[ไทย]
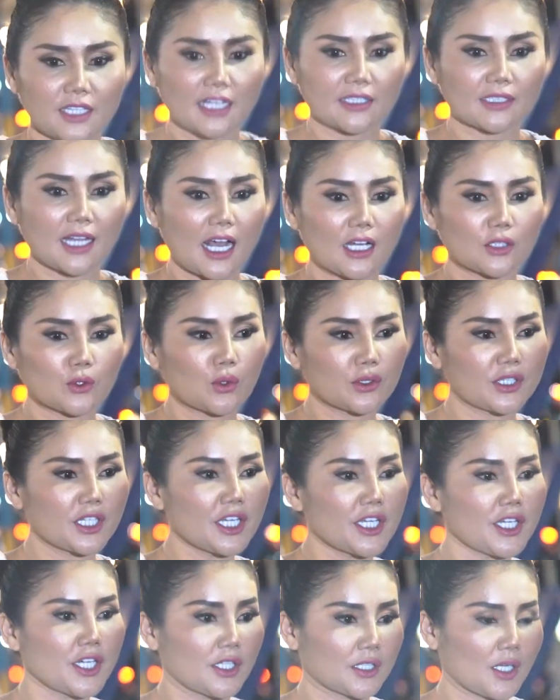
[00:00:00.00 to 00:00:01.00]
แตกต่างตรง
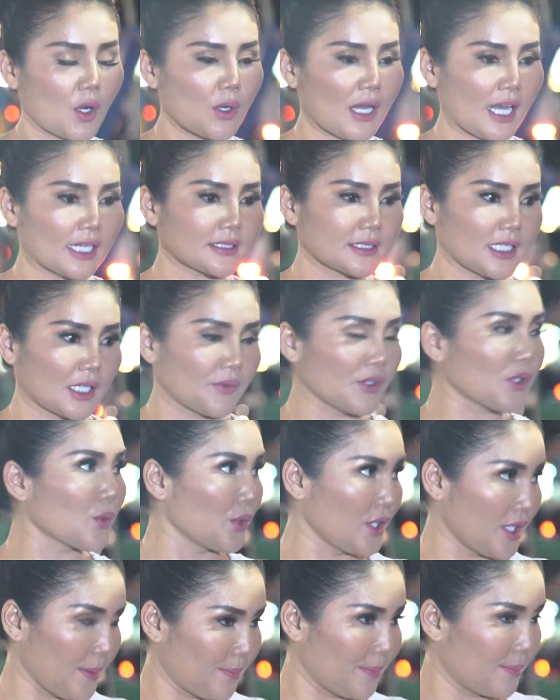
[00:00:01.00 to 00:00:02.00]
ที่เราคัดสรรวัตถุ
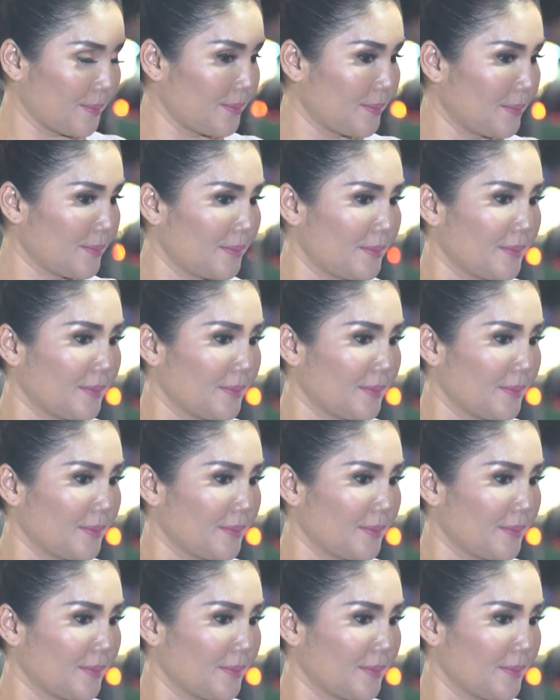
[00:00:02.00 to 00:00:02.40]
ดิบครั